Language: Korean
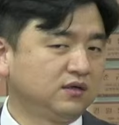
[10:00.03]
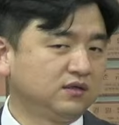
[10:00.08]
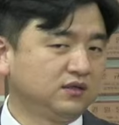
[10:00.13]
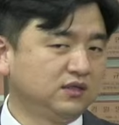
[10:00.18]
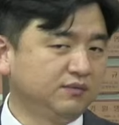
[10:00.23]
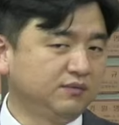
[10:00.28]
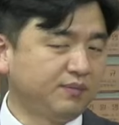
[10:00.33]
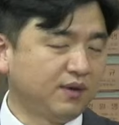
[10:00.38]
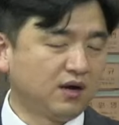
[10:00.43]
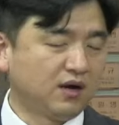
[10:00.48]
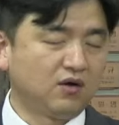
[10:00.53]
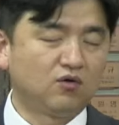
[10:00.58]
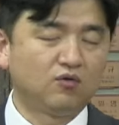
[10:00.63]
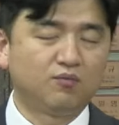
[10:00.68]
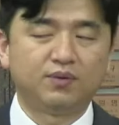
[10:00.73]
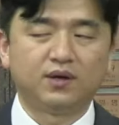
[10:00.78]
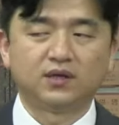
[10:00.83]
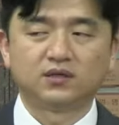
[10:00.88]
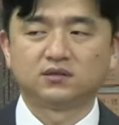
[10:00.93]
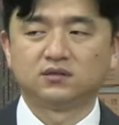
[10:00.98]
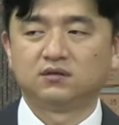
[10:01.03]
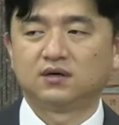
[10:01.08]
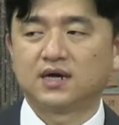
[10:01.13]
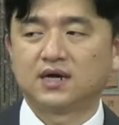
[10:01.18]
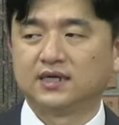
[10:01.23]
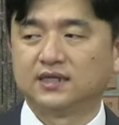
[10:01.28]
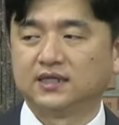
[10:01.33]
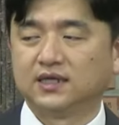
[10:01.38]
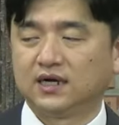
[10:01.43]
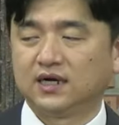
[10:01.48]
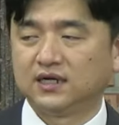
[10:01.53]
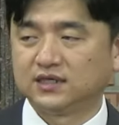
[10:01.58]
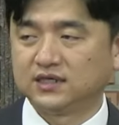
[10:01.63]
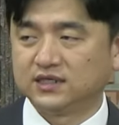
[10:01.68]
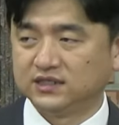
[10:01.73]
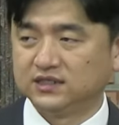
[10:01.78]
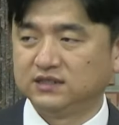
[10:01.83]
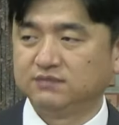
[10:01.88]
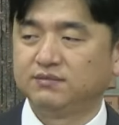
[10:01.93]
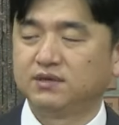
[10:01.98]
배가 고파서 가다가
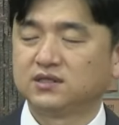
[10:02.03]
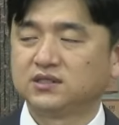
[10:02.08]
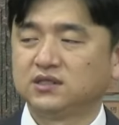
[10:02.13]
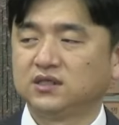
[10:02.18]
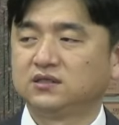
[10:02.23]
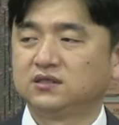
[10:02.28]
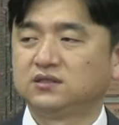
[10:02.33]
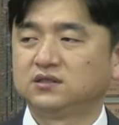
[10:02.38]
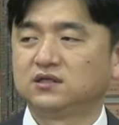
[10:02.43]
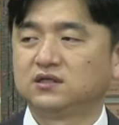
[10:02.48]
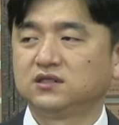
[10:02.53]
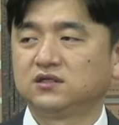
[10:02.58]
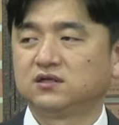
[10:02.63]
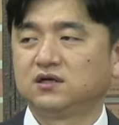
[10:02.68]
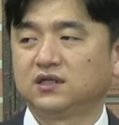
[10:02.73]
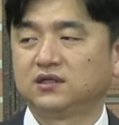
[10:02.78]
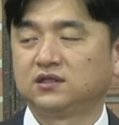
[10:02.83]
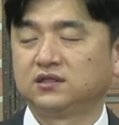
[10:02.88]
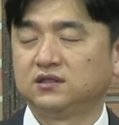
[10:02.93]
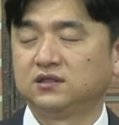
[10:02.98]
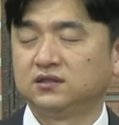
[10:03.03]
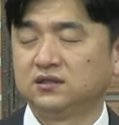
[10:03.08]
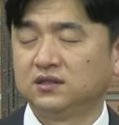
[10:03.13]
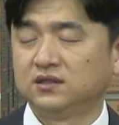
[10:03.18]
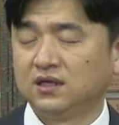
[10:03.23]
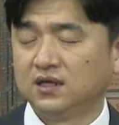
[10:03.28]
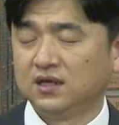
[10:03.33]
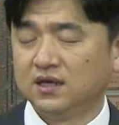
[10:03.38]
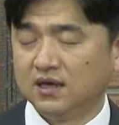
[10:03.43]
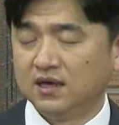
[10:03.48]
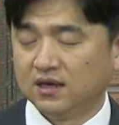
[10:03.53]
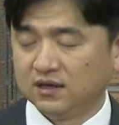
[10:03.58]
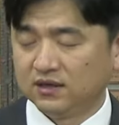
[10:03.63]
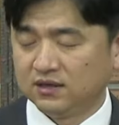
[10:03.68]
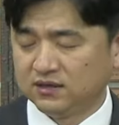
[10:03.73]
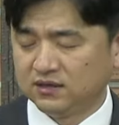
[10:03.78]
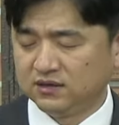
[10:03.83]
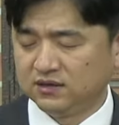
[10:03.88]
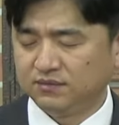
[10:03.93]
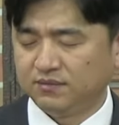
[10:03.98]
기진맥진해서 쓰러질 것 같은
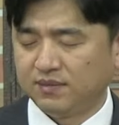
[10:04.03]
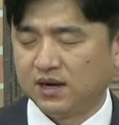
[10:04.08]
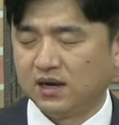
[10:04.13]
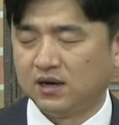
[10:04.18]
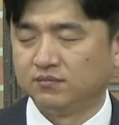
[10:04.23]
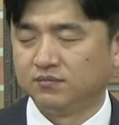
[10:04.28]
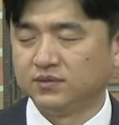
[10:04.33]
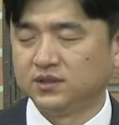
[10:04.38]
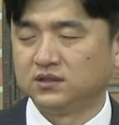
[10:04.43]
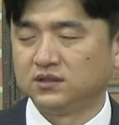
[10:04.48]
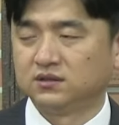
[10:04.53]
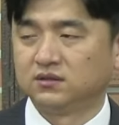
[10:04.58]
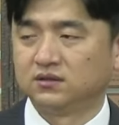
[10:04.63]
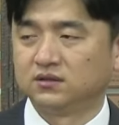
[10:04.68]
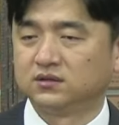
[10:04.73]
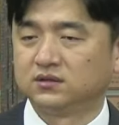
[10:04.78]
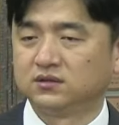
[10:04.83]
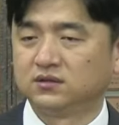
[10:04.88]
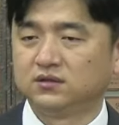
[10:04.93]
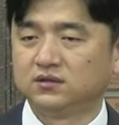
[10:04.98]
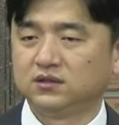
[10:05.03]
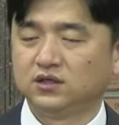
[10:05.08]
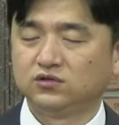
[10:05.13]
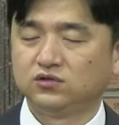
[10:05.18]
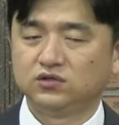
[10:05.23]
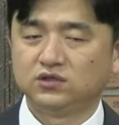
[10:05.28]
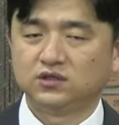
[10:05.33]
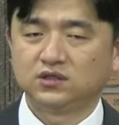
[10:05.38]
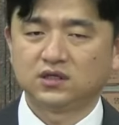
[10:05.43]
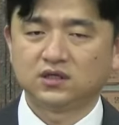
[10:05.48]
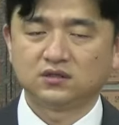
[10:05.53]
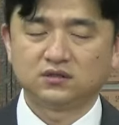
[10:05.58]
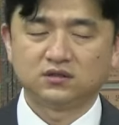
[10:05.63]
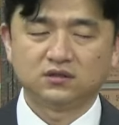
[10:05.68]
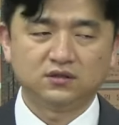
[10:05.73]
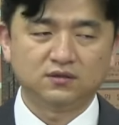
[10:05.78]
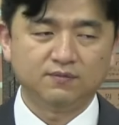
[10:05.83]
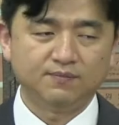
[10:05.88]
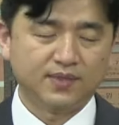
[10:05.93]
그 마음이 들어서 예수님께서